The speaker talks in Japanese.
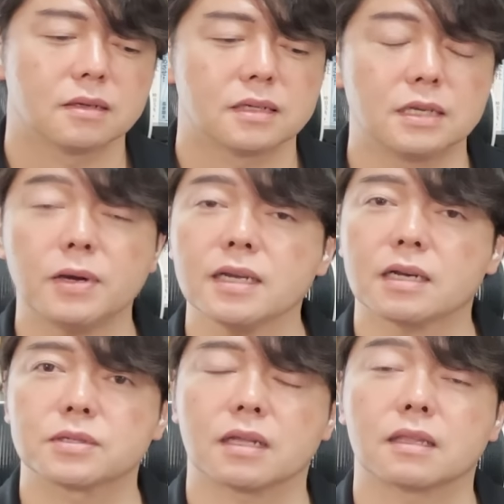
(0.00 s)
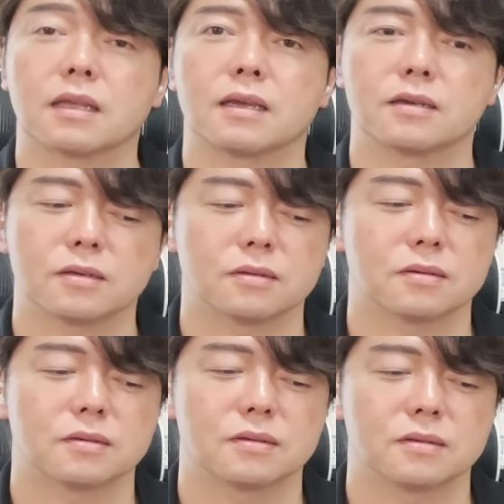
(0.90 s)
うん、2倍株だって
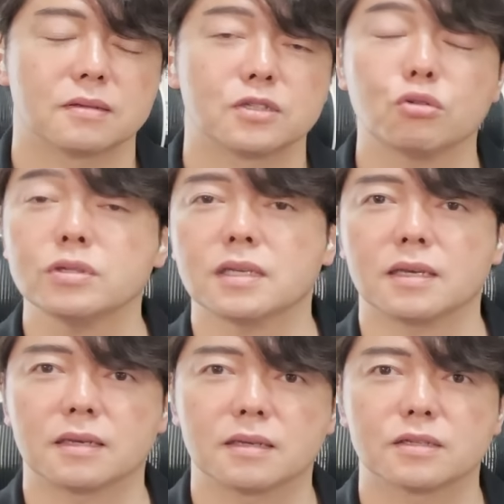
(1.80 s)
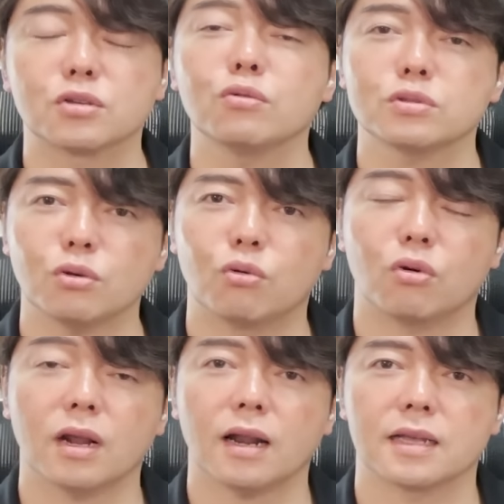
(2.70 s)
正直そうそう起
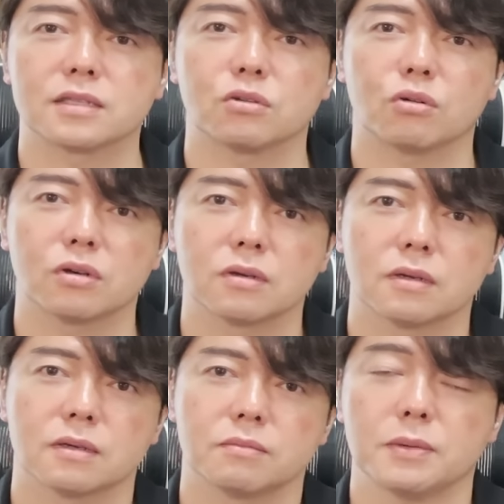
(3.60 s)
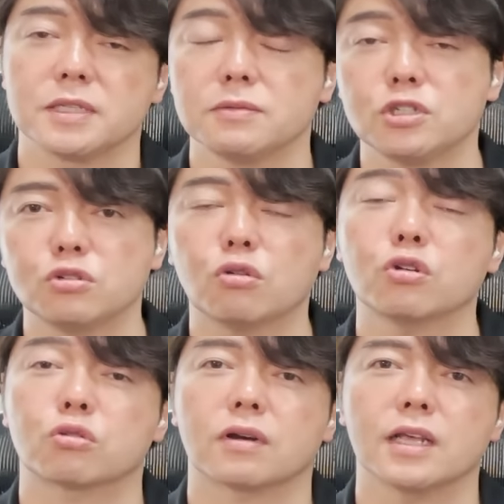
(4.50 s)
こらないですよまあ三菱重工
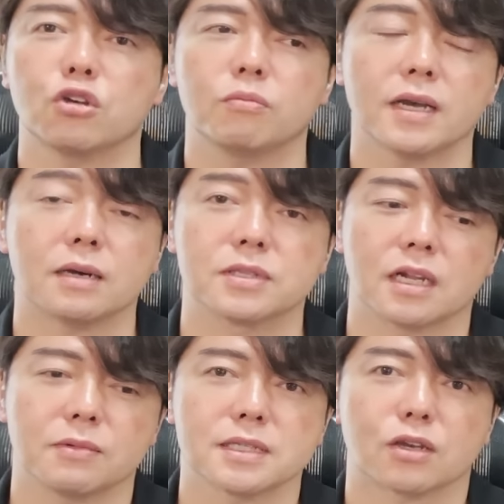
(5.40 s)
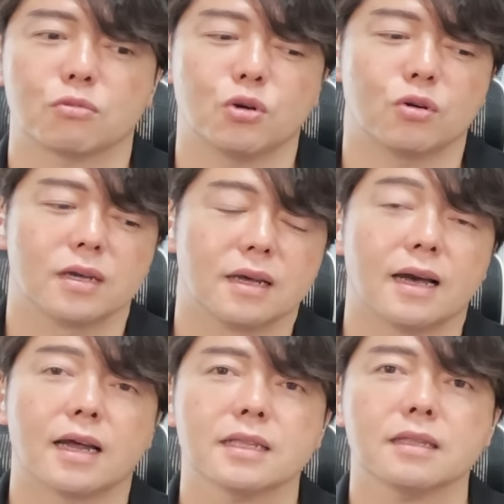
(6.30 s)
業とかね4倍株になりましたけども
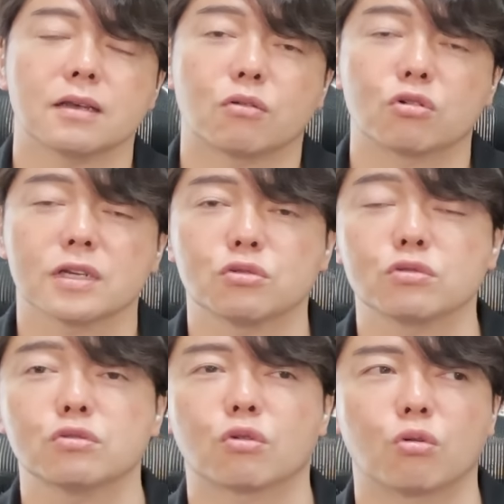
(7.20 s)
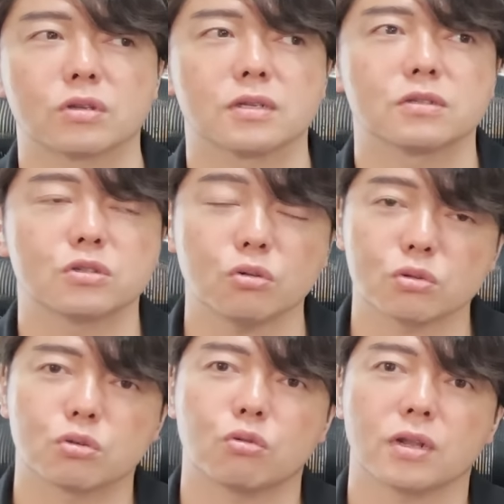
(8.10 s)
あれだってコロナショック後の超
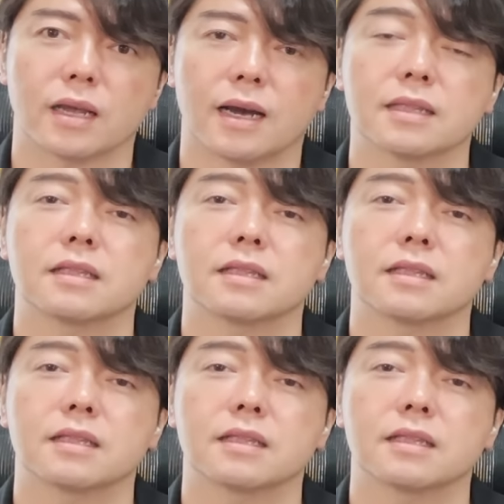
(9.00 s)
底まで買っ